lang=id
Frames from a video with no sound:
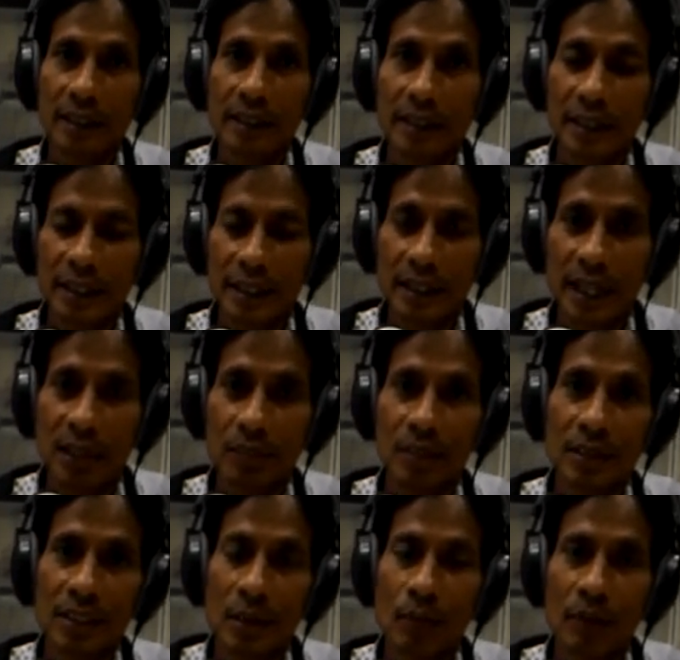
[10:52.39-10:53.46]
tidak
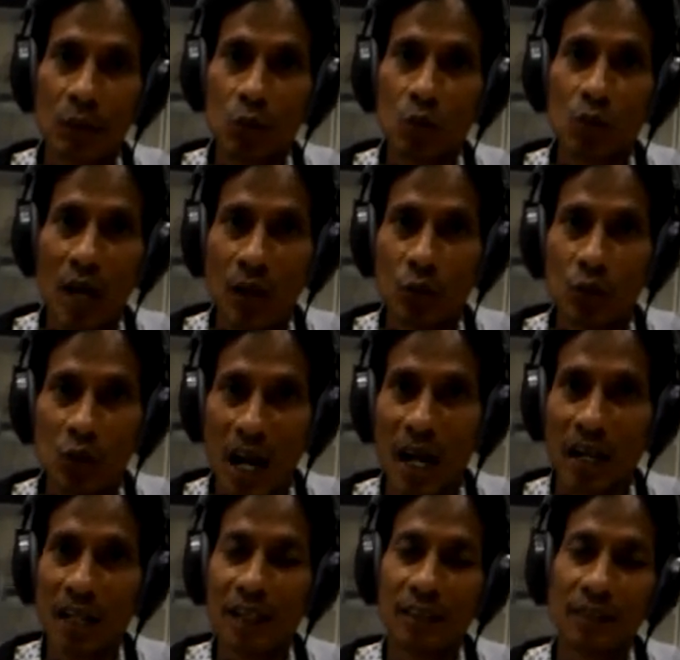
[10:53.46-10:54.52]
bisa
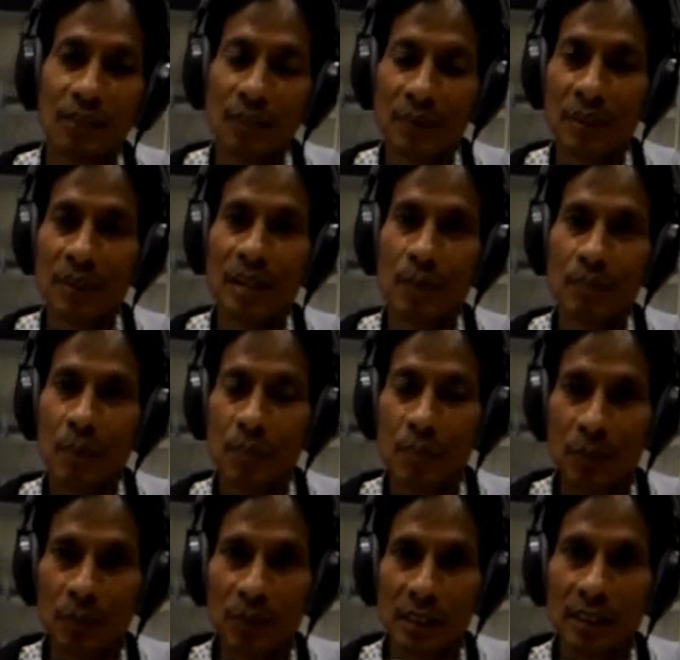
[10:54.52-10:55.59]
berulang-ulang dan
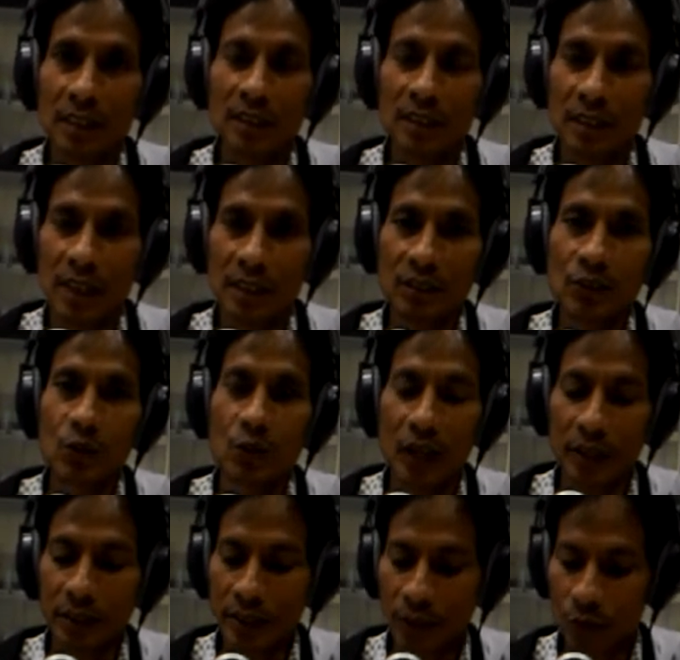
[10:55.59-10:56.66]
pembaptisnya jelas
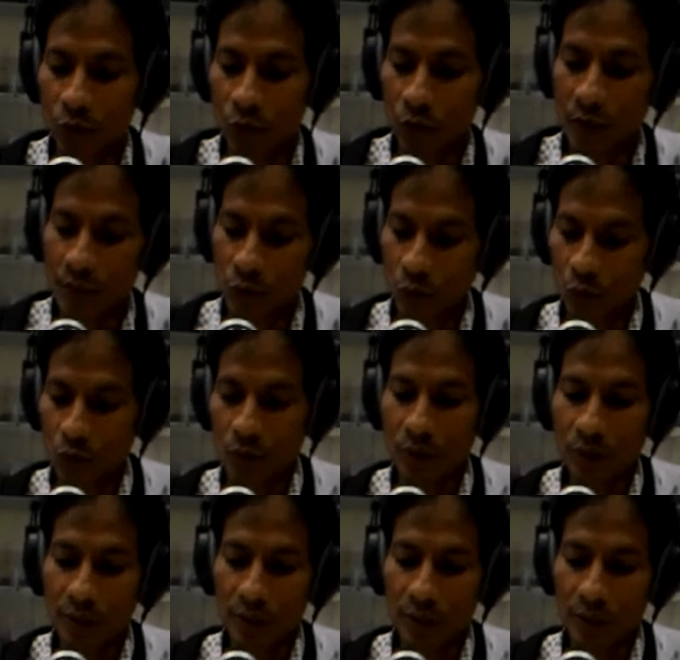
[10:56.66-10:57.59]
Tuhan Yesus Kristus